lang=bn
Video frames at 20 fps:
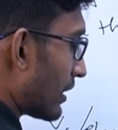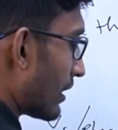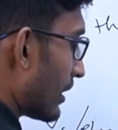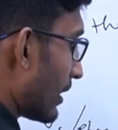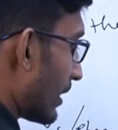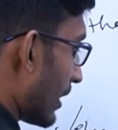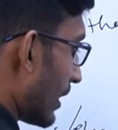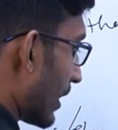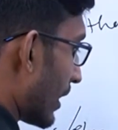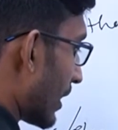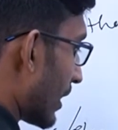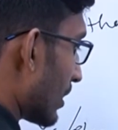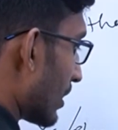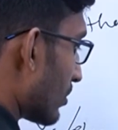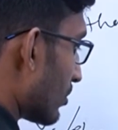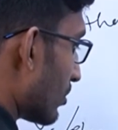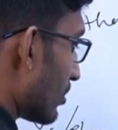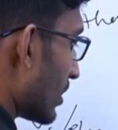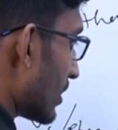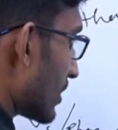এগারো
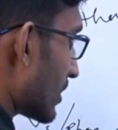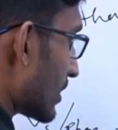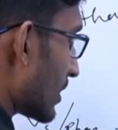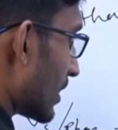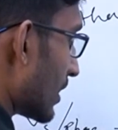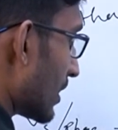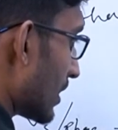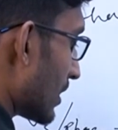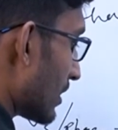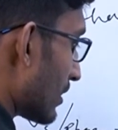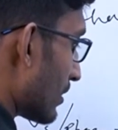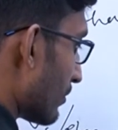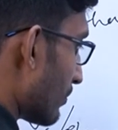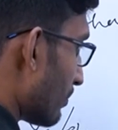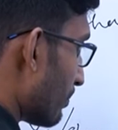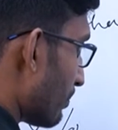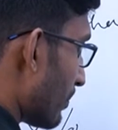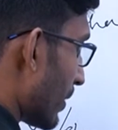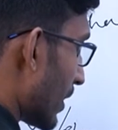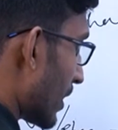হাজার
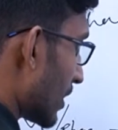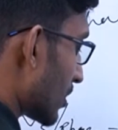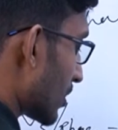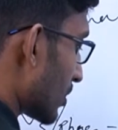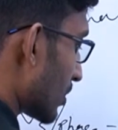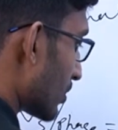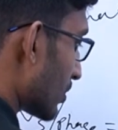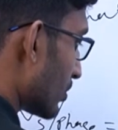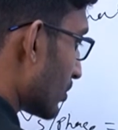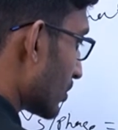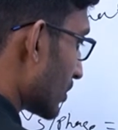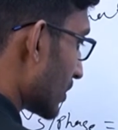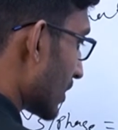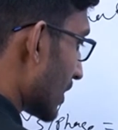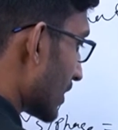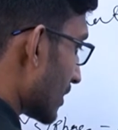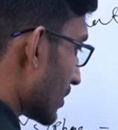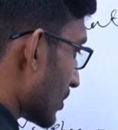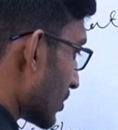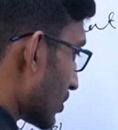পাঁচশো
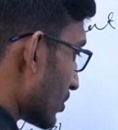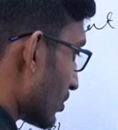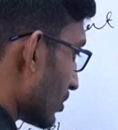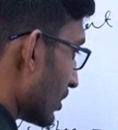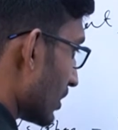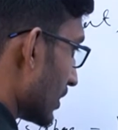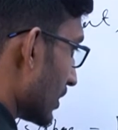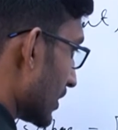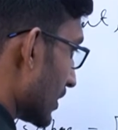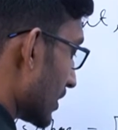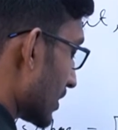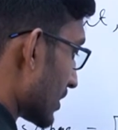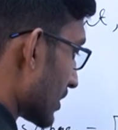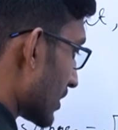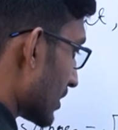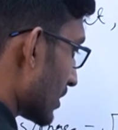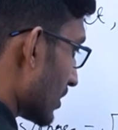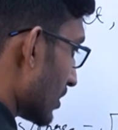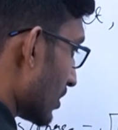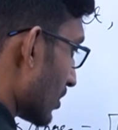সাতচল্লিশ
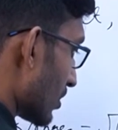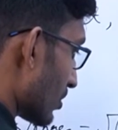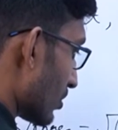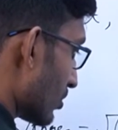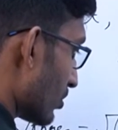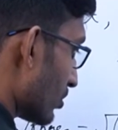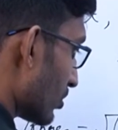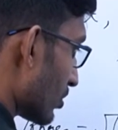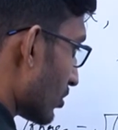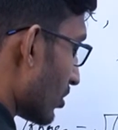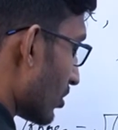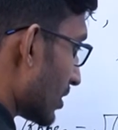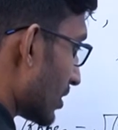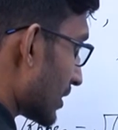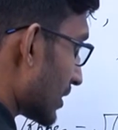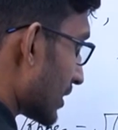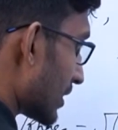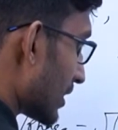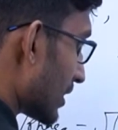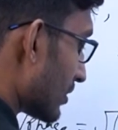গুণ
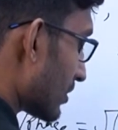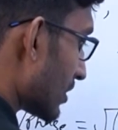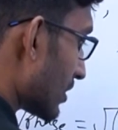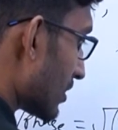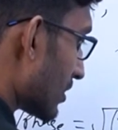কস্টিটা হচ্ছে জিরো